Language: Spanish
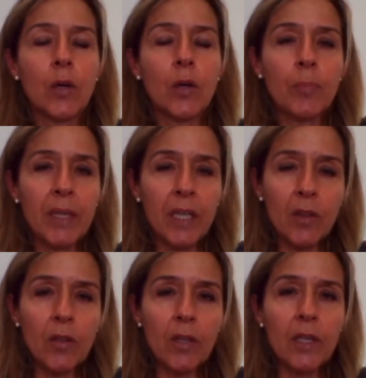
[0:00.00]

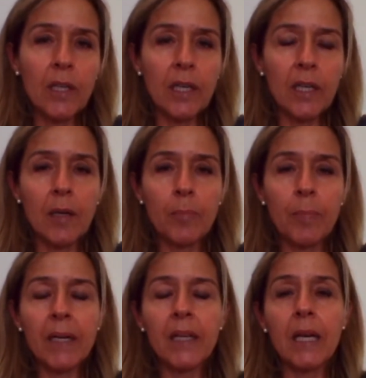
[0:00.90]
compitiendo en el
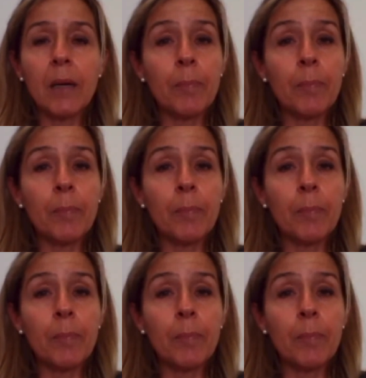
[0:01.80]
Parque Las